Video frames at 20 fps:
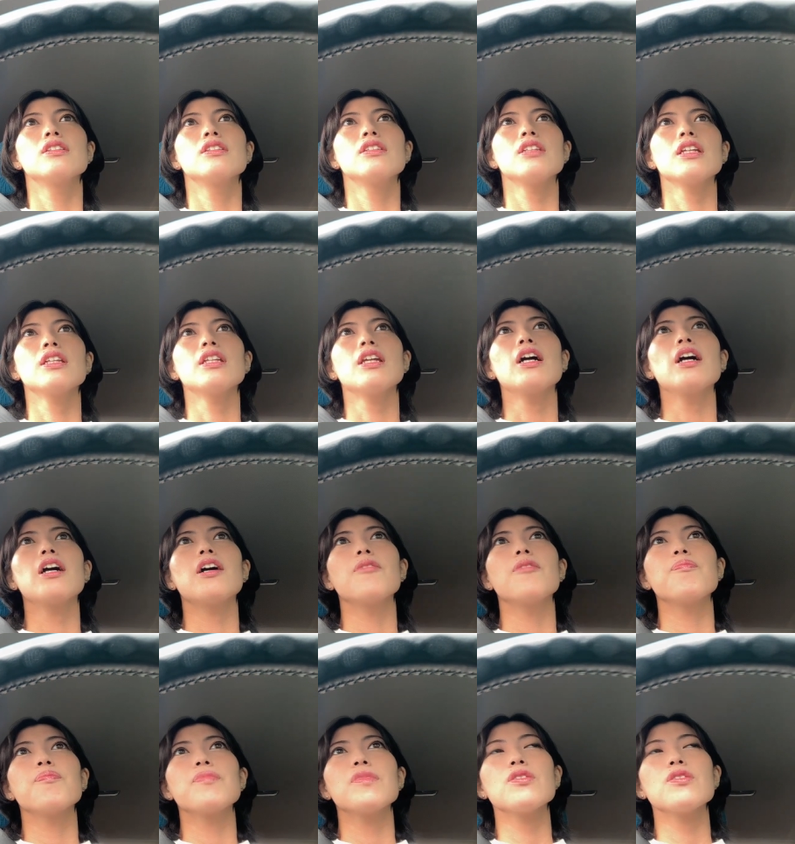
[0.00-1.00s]
ただ
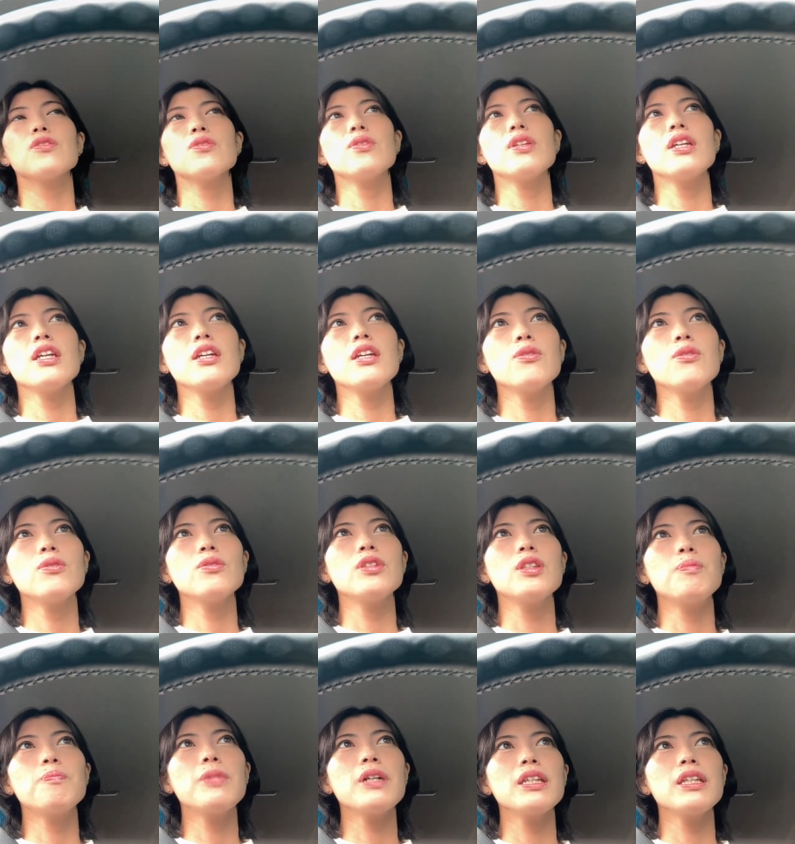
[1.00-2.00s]
それを
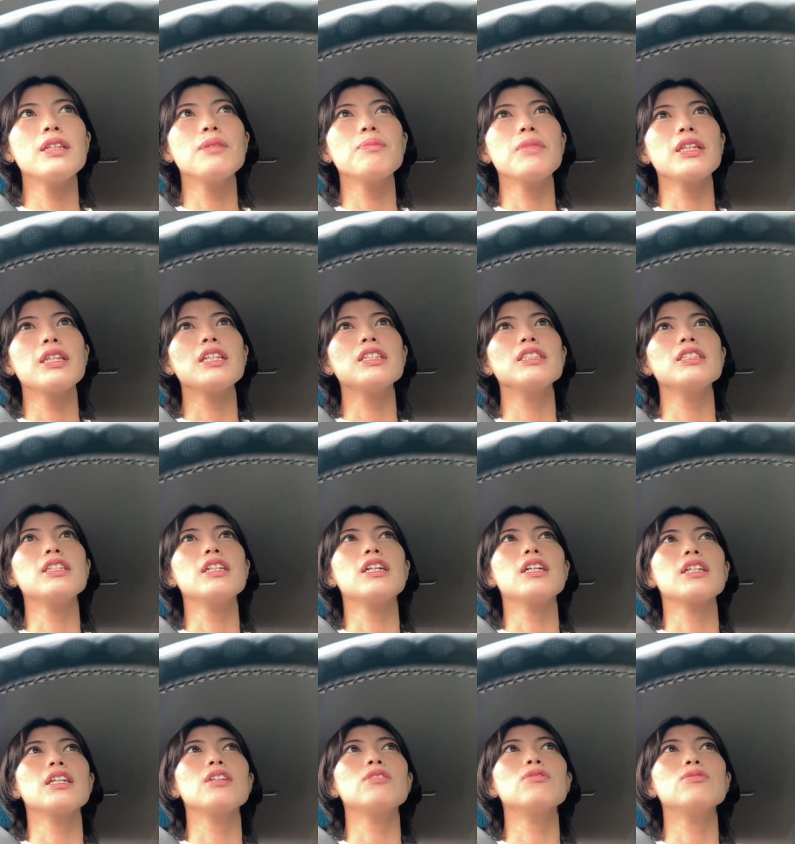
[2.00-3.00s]
いっぱい、ま出して
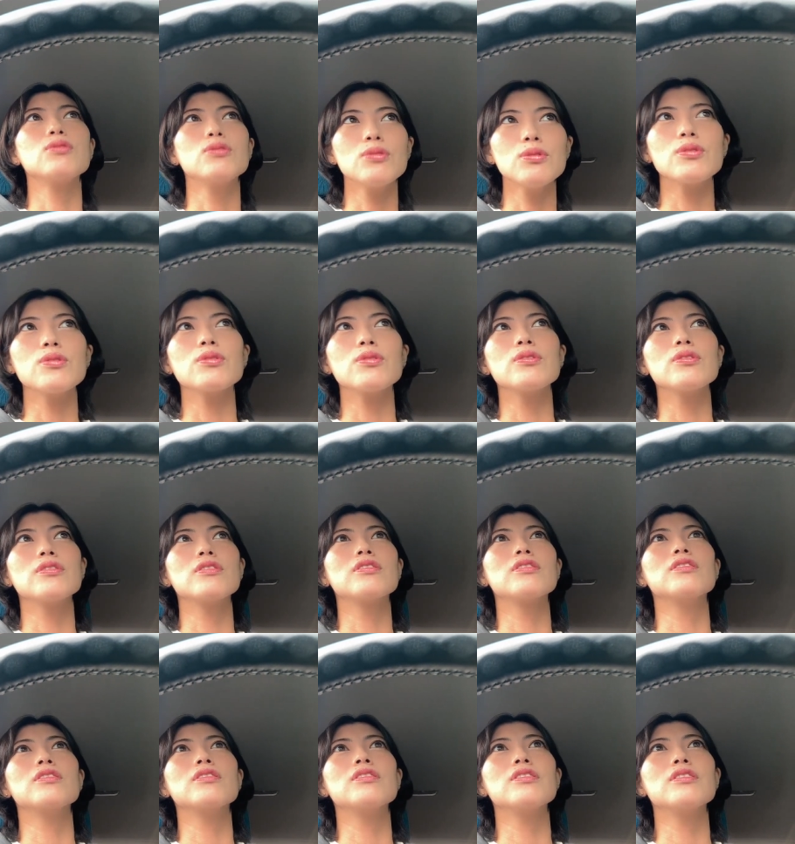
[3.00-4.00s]
あげると
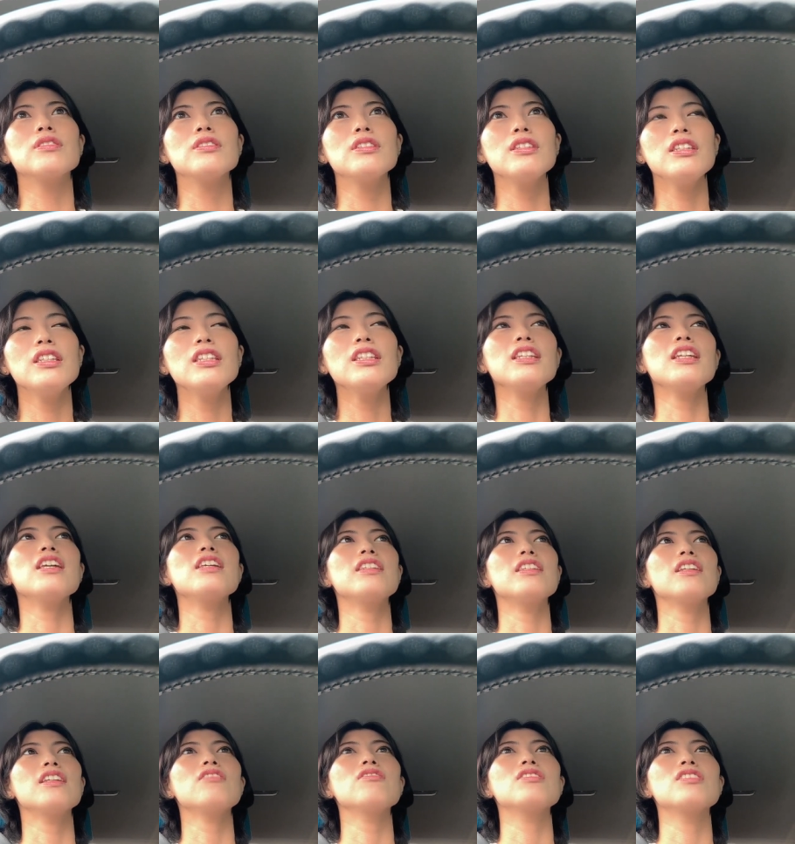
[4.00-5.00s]
いいねっ
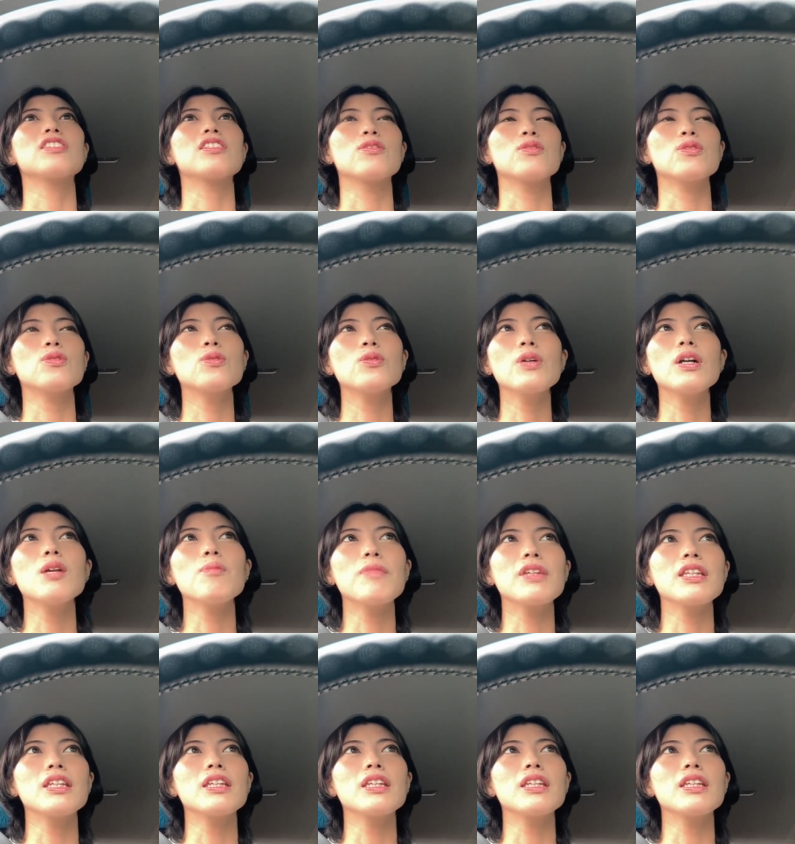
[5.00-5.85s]
てなるんですけどそこからま